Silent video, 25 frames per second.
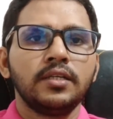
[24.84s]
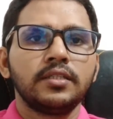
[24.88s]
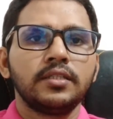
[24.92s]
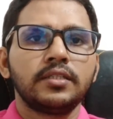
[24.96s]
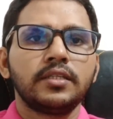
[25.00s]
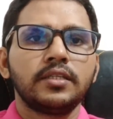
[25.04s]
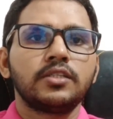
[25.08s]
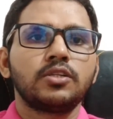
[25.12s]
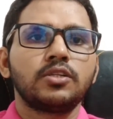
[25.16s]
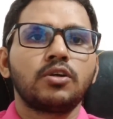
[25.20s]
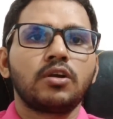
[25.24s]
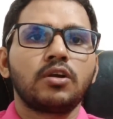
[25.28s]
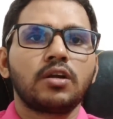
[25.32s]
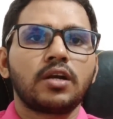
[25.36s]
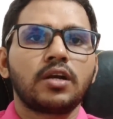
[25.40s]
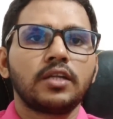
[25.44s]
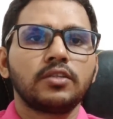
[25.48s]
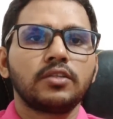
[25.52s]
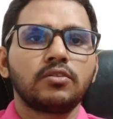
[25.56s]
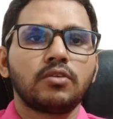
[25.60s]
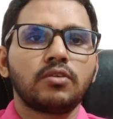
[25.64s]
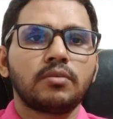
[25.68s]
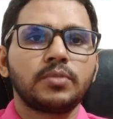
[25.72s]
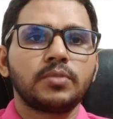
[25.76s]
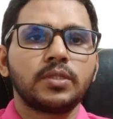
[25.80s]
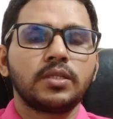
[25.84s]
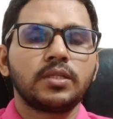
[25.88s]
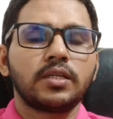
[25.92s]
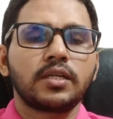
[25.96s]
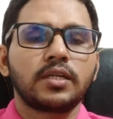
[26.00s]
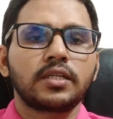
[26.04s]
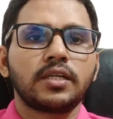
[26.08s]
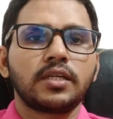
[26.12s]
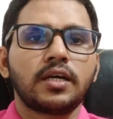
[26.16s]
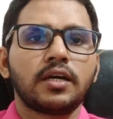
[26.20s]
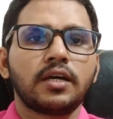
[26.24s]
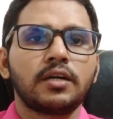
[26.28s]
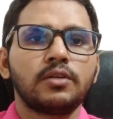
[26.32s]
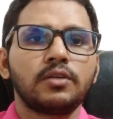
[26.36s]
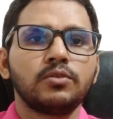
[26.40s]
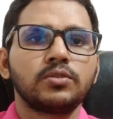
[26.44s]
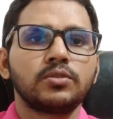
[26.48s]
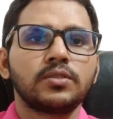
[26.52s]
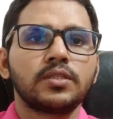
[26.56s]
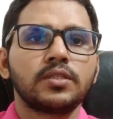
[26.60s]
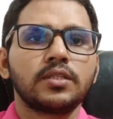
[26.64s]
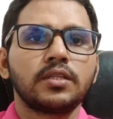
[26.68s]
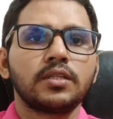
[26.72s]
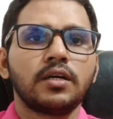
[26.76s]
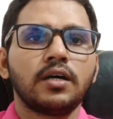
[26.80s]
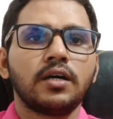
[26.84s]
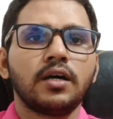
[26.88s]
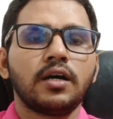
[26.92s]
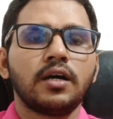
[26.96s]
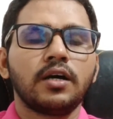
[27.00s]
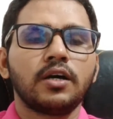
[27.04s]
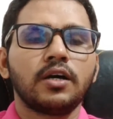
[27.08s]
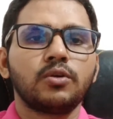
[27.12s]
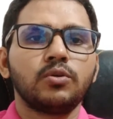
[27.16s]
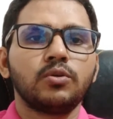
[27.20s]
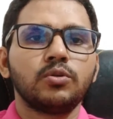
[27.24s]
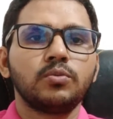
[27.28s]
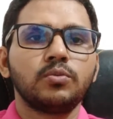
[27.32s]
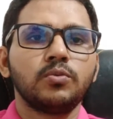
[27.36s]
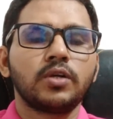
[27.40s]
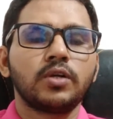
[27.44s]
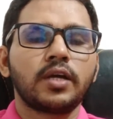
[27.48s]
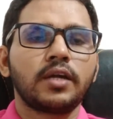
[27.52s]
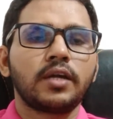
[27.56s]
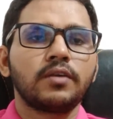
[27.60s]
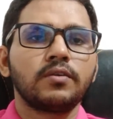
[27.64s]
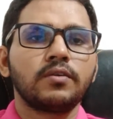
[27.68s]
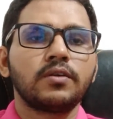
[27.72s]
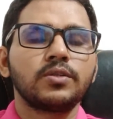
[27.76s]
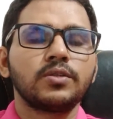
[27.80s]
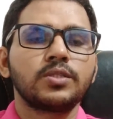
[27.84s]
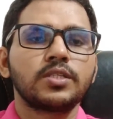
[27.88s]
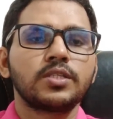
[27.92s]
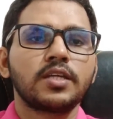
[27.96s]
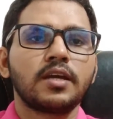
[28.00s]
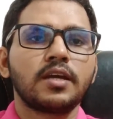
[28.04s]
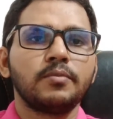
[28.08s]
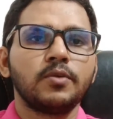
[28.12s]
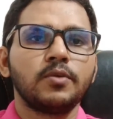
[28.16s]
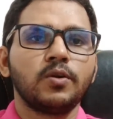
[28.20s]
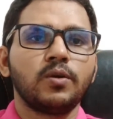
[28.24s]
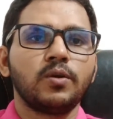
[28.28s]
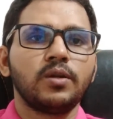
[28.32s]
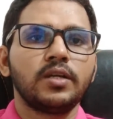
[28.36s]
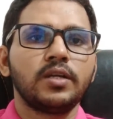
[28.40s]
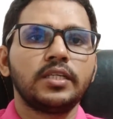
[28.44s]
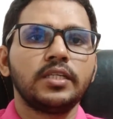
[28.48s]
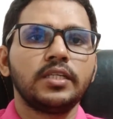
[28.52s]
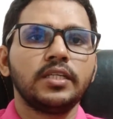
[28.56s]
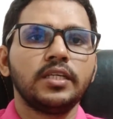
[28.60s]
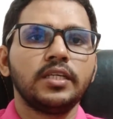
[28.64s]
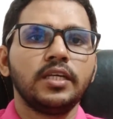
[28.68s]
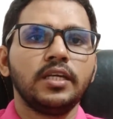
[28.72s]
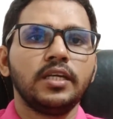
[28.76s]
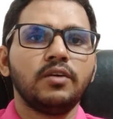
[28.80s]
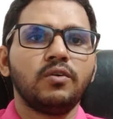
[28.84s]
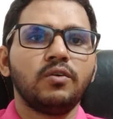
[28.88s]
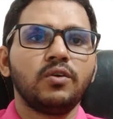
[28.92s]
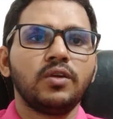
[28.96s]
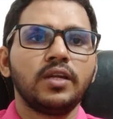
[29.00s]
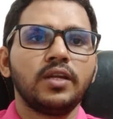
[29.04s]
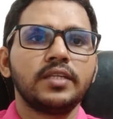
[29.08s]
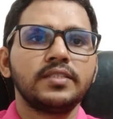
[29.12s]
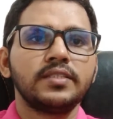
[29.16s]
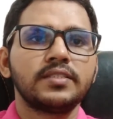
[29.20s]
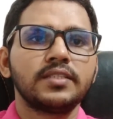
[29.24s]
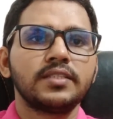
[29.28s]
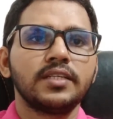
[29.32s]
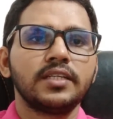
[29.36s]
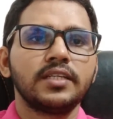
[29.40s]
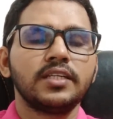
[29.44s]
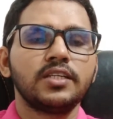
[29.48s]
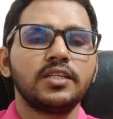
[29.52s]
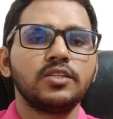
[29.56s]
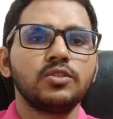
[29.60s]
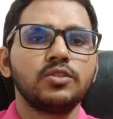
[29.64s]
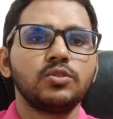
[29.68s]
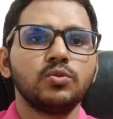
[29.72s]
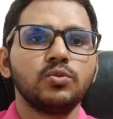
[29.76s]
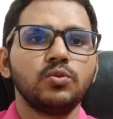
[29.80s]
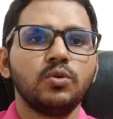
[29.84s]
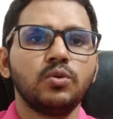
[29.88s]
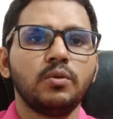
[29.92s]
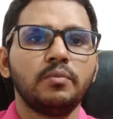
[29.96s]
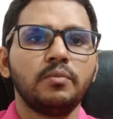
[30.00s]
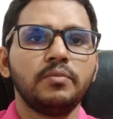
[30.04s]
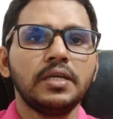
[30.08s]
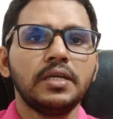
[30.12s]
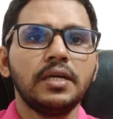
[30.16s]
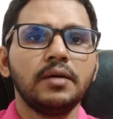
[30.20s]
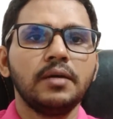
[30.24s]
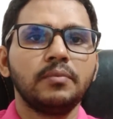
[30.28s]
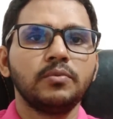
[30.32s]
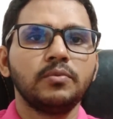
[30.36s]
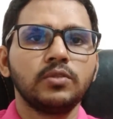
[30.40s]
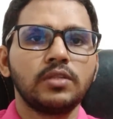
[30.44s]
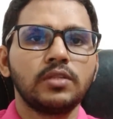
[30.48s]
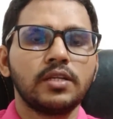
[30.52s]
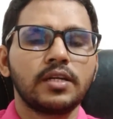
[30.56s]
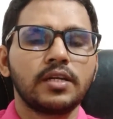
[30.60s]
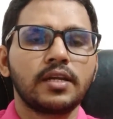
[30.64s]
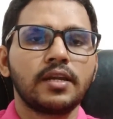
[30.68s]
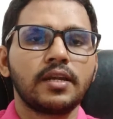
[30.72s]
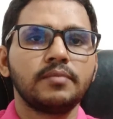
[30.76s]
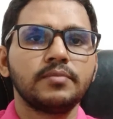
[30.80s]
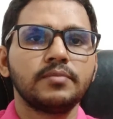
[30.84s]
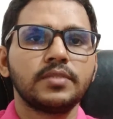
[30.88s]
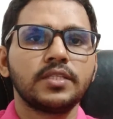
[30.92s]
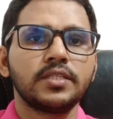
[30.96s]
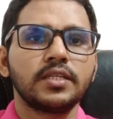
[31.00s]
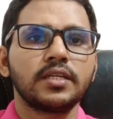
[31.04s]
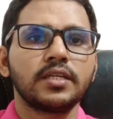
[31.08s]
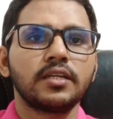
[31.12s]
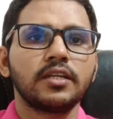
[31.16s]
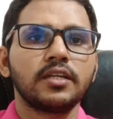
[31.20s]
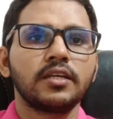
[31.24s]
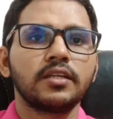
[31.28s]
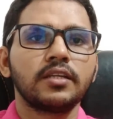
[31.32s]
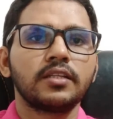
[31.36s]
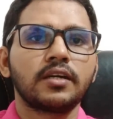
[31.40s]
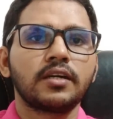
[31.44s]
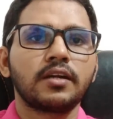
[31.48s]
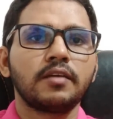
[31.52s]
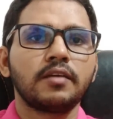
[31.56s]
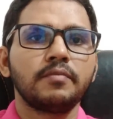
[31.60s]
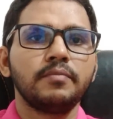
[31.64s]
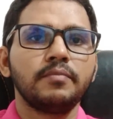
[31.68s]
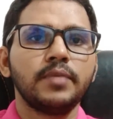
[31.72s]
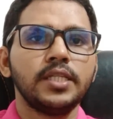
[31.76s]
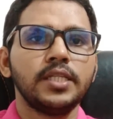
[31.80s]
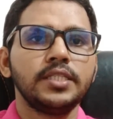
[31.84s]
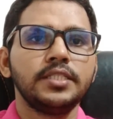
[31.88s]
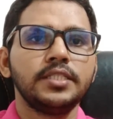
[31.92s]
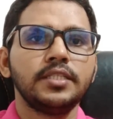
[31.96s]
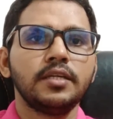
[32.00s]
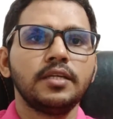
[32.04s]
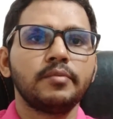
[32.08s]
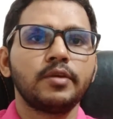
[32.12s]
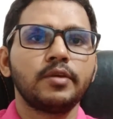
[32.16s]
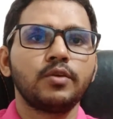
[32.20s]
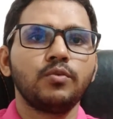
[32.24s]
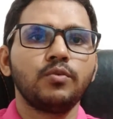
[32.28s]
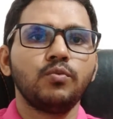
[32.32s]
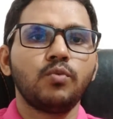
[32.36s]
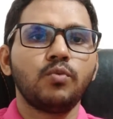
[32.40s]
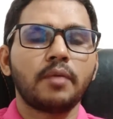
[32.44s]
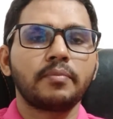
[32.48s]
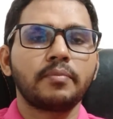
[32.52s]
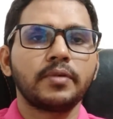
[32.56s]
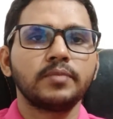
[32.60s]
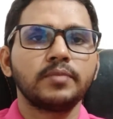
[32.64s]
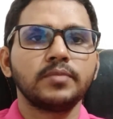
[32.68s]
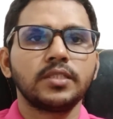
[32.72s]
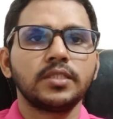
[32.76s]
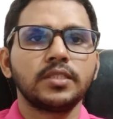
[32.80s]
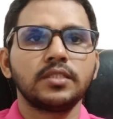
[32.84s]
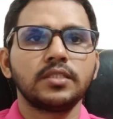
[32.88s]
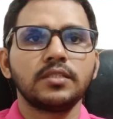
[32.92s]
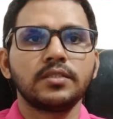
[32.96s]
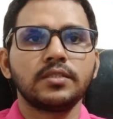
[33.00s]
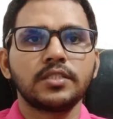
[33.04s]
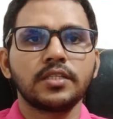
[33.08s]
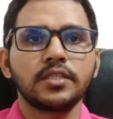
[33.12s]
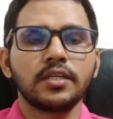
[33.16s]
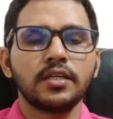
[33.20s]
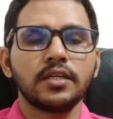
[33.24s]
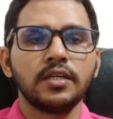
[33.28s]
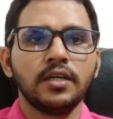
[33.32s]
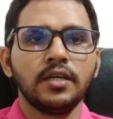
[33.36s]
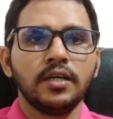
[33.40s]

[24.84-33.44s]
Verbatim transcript: সে সংক্রান্ত আপনাদের একটা আলোচনা করব কেননা হচ্ছে আমি অলরেডি অনলাইন সাইডে কিছু বিজ্ঞাপন দেখলাম যেখানে তারা বেলজিয়ামের ওয়ার্ক পারমিট দিচ্ছে